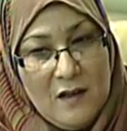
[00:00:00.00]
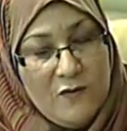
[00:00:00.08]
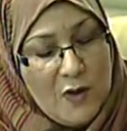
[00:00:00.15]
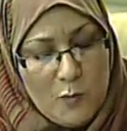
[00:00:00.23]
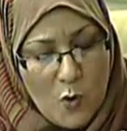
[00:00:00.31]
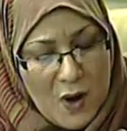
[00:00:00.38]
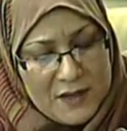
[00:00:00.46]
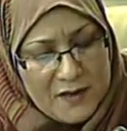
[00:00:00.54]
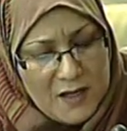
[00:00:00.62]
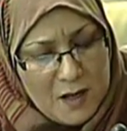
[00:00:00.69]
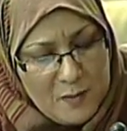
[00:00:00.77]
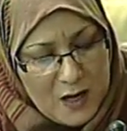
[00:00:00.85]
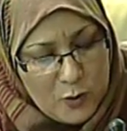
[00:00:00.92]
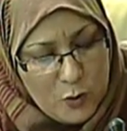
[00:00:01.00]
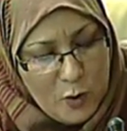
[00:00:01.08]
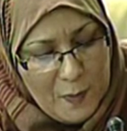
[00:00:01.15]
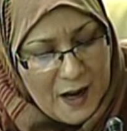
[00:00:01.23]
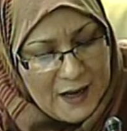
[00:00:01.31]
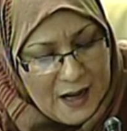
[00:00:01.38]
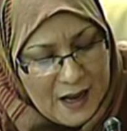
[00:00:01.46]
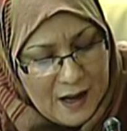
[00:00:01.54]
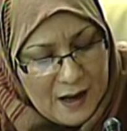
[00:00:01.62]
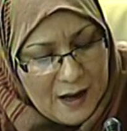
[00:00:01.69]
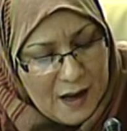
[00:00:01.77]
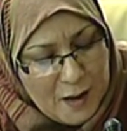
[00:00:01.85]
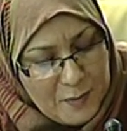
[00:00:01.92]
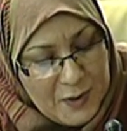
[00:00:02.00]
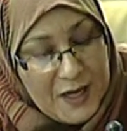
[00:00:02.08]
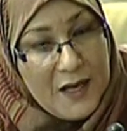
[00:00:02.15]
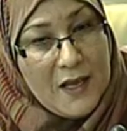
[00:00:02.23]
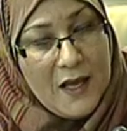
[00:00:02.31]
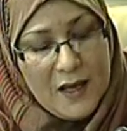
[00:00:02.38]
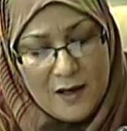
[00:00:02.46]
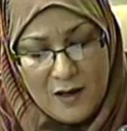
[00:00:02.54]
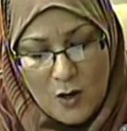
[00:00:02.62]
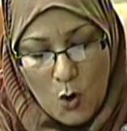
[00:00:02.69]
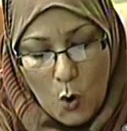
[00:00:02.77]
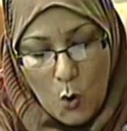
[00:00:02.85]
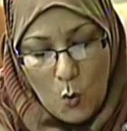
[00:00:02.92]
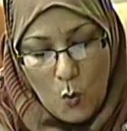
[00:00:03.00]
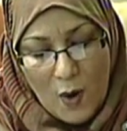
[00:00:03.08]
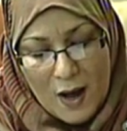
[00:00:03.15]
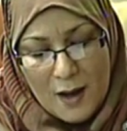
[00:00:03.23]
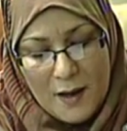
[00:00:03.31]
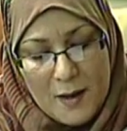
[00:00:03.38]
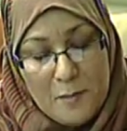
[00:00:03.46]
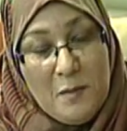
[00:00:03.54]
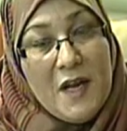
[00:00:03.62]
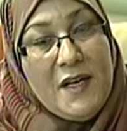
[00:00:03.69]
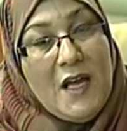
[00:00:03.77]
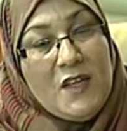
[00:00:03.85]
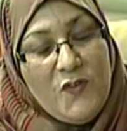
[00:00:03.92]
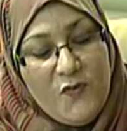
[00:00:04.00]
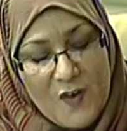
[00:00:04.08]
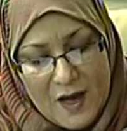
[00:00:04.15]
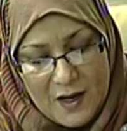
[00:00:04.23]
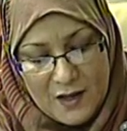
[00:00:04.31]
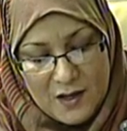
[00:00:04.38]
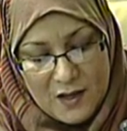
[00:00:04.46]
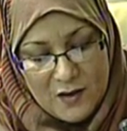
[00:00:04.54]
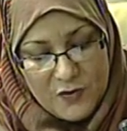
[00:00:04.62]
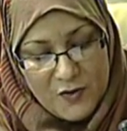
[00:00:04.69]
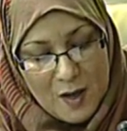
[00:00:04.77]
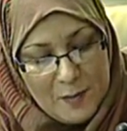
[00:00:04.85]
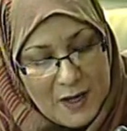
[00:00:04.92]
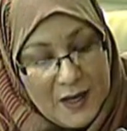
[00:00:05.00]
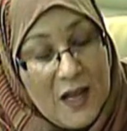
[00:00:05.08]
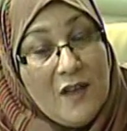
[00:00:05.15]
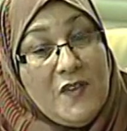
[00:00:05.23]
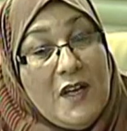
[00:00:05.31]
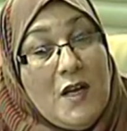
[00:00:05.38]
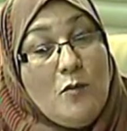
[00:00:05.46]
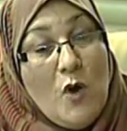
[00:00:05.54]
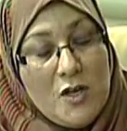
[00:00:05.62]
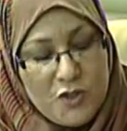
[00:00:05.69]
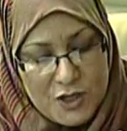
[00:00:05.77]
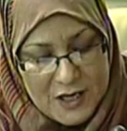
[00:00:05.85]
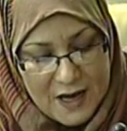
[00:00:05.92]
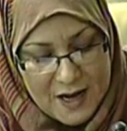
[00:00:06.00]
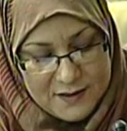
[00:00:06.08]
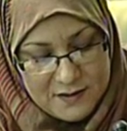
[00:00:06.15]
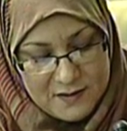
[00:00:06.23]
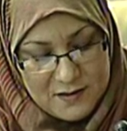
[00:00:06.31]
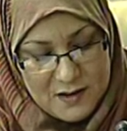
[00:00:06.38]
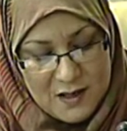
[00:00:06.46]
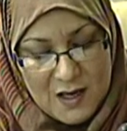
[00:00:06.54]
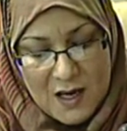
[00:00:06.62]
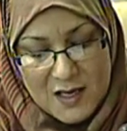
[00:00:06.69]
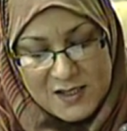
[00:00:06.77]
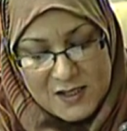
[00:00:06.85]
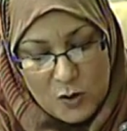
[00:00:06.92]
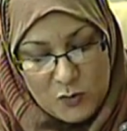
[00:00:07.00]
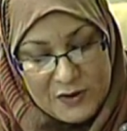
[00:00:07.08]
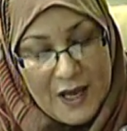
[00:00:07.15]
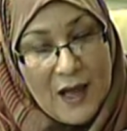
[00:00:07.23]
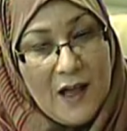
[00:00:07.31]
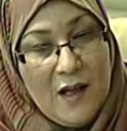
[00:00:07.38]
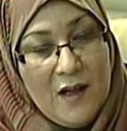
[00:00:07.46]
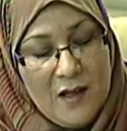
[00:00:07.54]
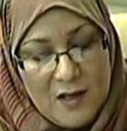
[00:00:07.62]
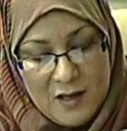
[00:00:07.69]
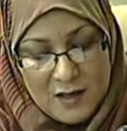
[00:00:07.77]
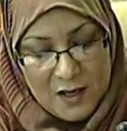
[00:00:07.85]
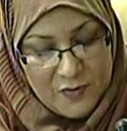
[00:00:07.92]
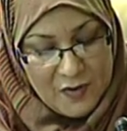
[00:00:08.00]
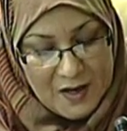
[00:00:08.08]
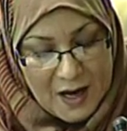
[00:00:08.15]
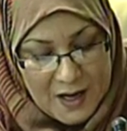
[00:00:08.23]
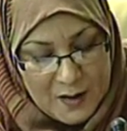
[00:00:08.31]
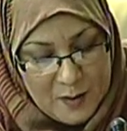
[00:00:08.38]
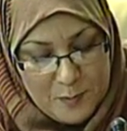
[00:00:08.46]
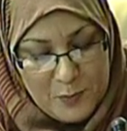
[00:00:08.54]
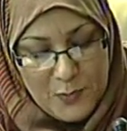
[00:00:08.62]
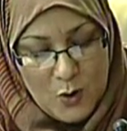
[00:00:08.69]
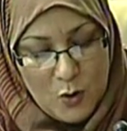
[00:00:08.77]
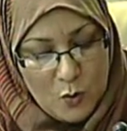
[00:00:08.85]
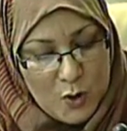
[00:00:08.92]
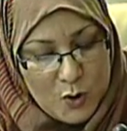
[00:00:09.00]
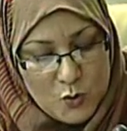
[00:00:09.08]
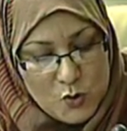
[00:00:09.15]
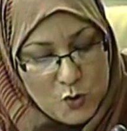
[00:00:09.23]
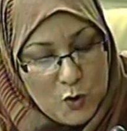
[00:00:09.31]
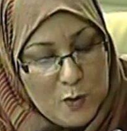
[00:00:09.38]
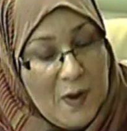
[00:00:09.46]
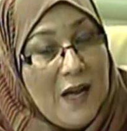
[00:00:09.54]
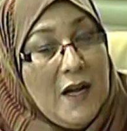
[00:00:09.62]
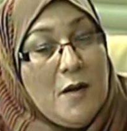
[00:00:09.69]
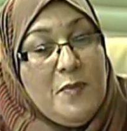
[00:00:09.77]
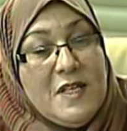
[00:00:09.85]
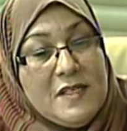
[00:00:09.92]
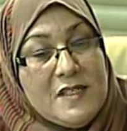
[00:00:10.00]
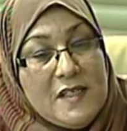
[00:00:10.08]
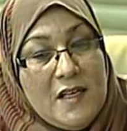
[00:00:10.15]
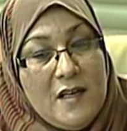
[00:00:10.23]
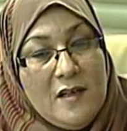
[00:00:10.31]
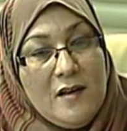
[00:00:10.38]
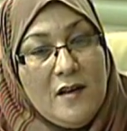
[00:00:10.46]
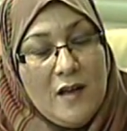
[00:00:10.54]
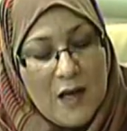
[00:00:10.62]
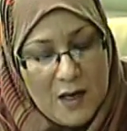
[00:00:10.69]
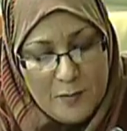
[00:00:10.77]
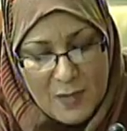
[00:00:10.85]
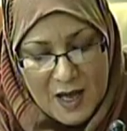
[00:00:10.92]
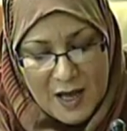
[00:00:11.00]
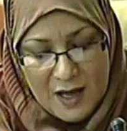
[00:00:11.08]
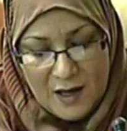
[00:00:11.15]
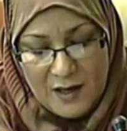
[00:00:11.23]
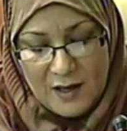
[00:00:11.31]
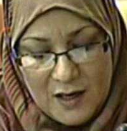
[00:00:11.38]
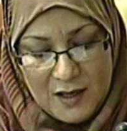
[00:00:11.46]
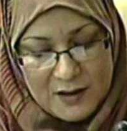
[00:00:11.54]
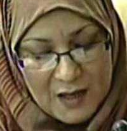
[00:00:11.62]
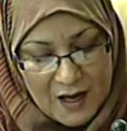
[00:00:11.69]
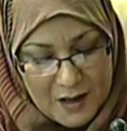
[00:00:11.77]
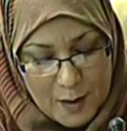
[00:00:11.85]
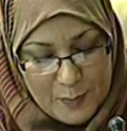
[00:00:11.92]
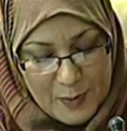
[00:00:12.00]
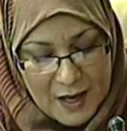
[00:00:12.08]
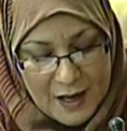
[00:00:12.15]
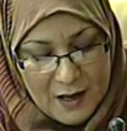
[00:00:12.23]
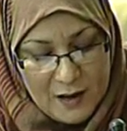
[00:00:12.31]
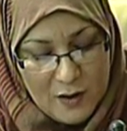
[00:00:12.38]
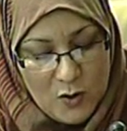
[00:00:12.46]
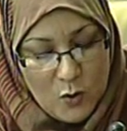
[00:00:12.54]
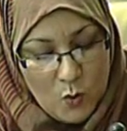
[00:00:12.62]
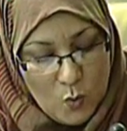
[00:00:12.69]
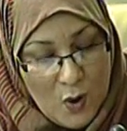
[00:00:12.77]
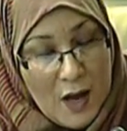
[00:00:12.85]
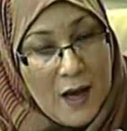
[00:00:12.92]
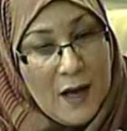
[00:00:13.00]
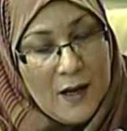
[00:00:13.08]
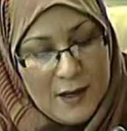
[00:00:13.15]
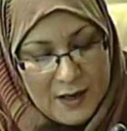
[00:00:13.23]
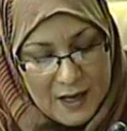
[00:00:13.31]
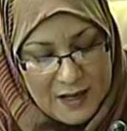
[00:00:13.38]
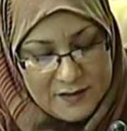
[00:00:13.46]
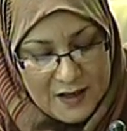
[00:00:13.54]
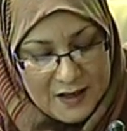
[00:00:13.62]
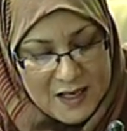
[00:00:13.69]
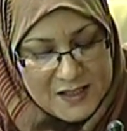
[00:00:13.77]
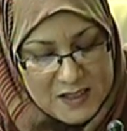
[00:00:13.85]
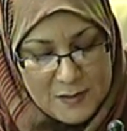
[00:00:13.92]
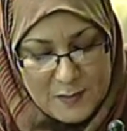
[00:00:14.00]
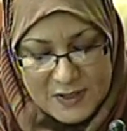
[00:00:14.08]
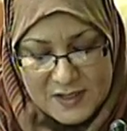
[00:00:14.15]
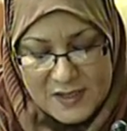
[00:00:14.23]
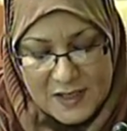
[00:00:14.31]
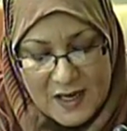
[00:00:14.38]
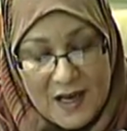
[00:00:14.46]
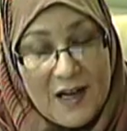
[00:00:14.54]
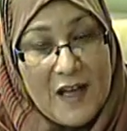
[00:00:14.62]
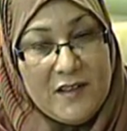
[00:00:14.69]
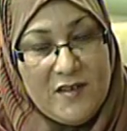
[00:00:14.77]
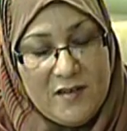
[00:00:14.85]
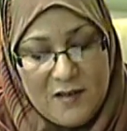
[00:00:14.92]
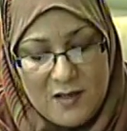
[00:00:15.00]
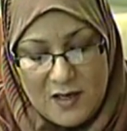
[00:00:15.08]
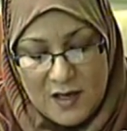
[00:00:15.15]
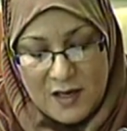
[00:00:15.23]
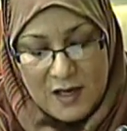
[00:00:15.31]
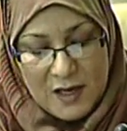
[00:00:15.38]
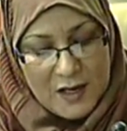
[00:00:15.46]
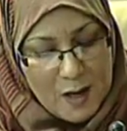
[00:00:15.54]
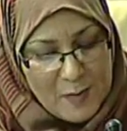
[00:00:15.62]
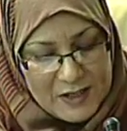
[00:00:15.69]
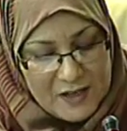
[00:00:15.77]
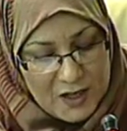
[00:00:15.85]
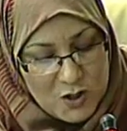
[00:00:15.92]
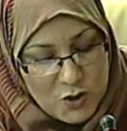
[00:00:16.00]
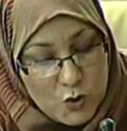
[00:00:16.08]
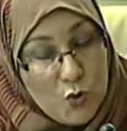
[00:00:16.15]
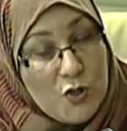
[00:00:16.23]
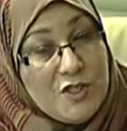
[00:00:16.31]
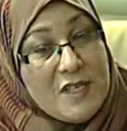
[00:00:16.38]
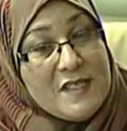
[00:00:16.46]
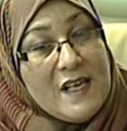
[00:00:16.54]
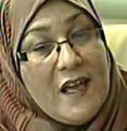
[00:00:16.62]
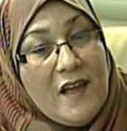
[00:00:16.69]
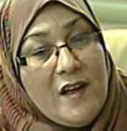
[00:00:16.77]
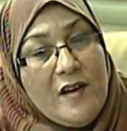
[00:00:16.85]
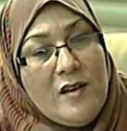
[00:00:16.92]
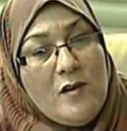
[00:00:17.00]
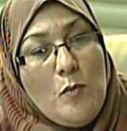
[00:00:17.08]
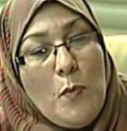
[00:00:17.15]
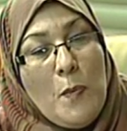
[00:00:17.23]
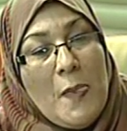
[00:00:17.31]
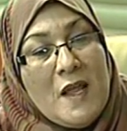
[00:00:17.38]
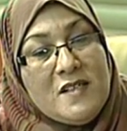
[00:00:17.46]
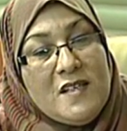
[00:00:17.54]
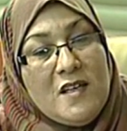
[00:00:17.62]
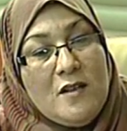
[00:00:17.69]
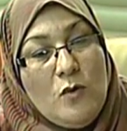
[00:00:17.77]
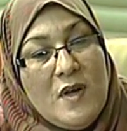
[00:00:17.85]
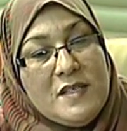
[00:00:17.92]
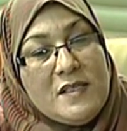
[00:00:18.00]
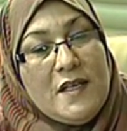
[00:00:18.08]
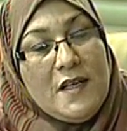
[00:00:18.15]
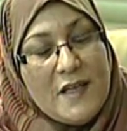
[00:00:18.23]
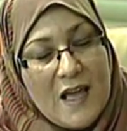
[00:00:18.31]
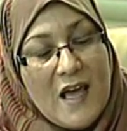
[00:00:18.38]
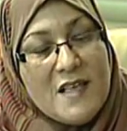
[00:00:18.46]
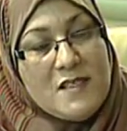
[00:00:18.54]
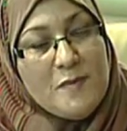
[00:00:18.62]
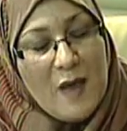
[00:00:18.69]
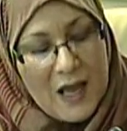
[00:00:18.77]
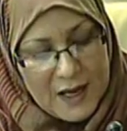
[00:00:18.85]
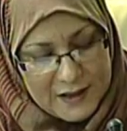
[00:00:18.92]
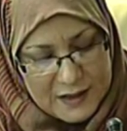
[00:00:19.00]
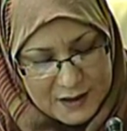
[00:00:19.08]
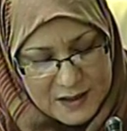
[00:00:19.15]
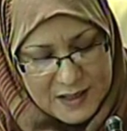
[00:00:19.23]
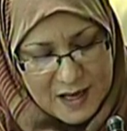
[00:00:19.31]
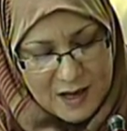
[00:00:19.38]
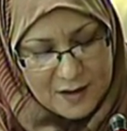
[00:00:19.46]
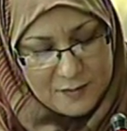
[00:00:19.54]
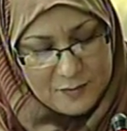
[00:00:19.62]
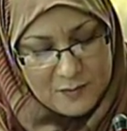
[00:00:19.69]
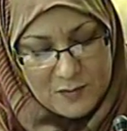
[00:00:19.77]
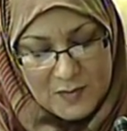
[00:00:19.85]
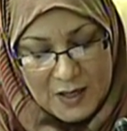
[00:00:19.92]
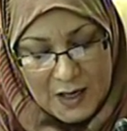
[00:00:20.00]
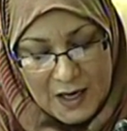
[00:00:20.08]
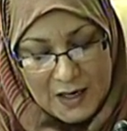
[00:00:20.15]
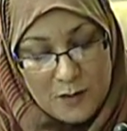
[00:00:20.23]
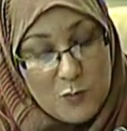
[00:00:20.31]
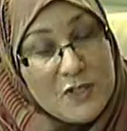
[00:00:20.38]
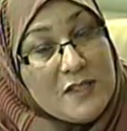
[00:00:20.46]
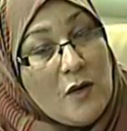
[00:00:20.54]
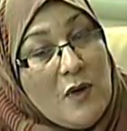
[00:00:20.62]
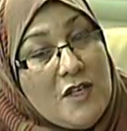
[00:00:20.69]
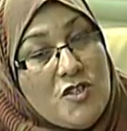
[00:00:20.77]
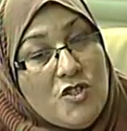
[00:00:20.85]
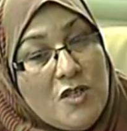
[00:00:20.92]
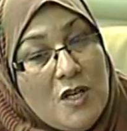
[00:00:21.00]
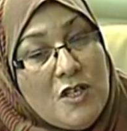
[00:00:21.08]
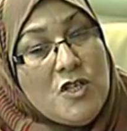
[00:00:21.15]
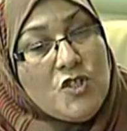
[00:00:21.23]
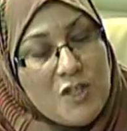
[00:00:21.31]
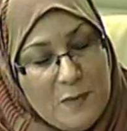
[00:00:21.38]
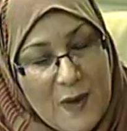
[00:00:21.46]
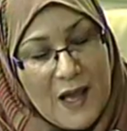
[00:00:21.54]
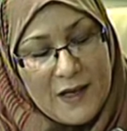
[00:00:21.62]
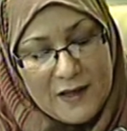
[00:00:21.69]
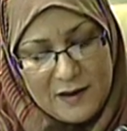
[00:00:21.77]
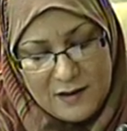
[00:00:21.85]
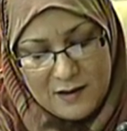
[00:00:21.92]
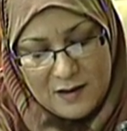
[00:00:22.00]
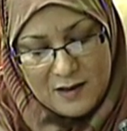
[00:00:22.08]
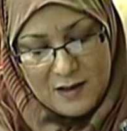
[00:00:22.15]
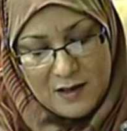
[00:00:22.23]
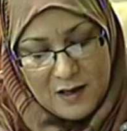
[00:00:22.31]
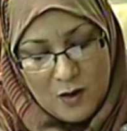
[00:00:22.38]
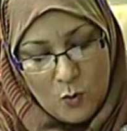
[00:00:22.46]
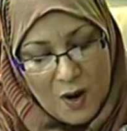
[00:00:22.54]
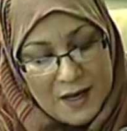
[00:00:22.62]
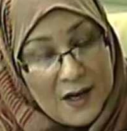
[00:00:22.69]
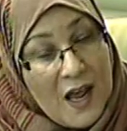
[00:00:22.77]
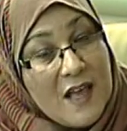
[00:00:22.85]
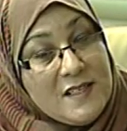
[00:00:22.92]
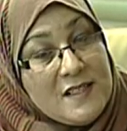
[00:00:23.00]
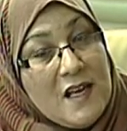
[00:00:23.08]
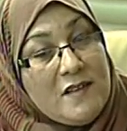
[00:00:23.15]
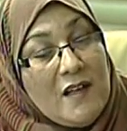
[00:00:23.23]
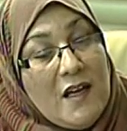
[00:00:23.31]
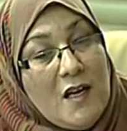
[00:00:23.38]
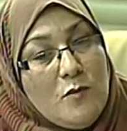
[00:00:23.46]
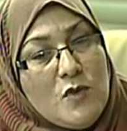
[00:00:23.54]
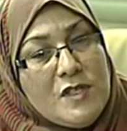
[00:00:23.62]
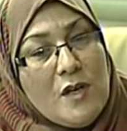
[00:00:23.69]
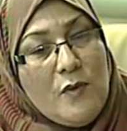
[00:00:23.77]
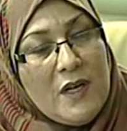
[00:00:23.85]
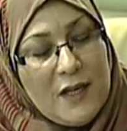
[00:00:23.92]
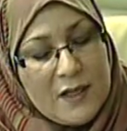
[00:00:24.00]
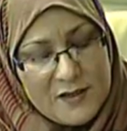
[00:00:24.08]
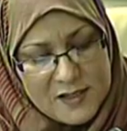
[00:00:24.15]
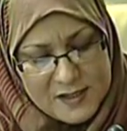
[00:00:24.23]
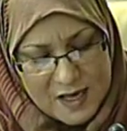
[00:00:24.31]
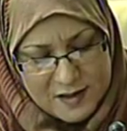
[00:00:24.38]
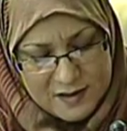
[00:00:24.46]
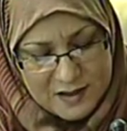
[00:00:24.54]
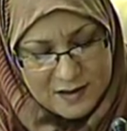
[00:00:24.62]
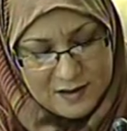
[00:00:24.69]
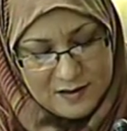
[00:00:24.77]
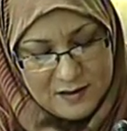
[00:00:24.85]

فالمواطن المغلوب على أمره هو من يدفع ثمن هذه المؤشرات السوداء كضرائب ورسوم على البنزين الماء الكهرباء وحتى قسيمة السيارات إن ما تعيشه الجزائر سيد الوزير هي أزمة حقيقية على المستوى الاجتماعي وإرهاسات على المستوى الاقتصادي